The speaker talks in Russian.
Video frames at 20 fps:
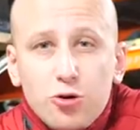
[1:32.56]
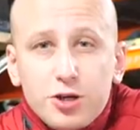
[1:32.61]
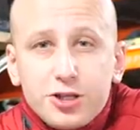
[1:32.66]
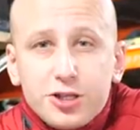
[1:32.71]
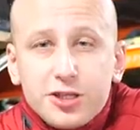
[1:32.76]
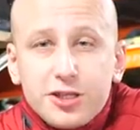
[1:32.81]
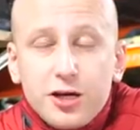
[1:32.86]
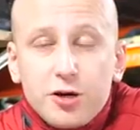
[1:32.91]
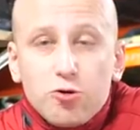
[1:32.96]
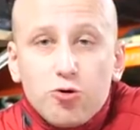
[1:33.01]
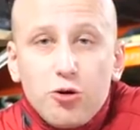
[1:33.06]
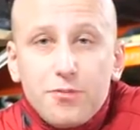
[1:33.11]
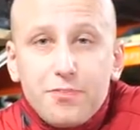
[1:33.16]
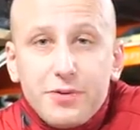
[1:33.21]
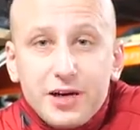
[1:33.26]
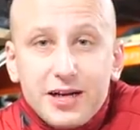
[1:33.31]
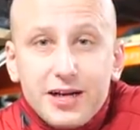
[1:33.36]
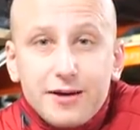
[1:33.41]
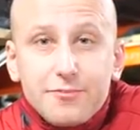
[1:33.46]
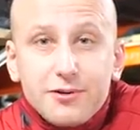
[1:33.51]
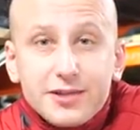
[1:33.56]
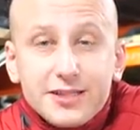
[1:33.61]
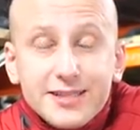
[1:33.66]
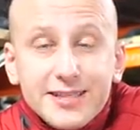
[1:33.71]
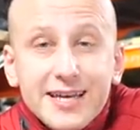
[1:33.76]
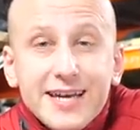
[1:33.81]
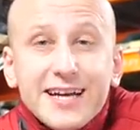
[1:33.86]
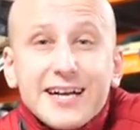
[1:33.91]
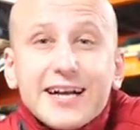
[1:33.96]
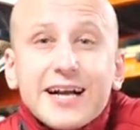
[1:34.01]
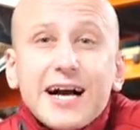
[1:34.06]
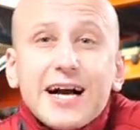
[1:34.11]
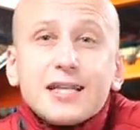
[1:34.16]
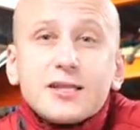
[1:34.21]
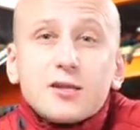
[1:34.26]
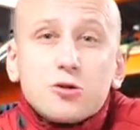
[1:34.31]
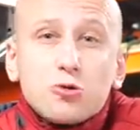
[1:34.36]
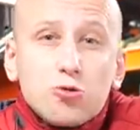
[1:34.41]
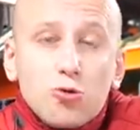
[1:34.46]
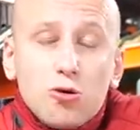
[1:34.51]
точная копия ГБЦ,
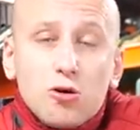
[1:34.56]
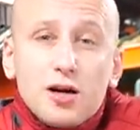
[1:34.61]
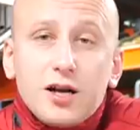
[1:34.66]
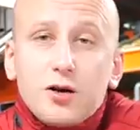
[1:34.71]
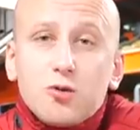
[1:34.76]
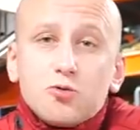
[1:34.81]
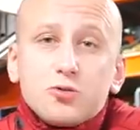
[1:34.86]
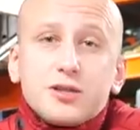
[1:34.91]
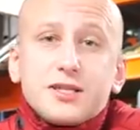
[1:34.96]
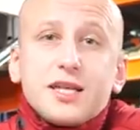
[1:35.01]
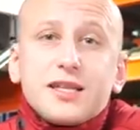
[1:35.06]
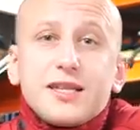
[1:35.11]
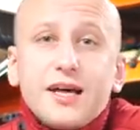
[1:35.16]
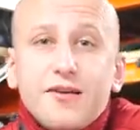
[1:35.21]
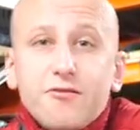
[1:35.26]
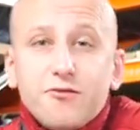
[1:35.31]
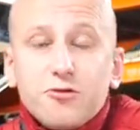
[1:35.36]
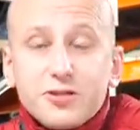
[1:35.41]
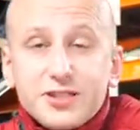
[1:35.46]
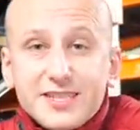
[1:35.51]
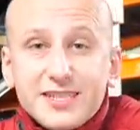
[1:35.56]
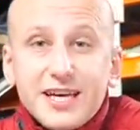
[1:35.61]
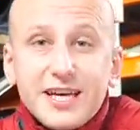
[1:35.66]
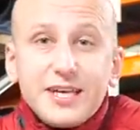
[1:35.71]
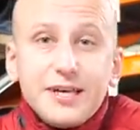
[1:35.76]
которая устанавливалась на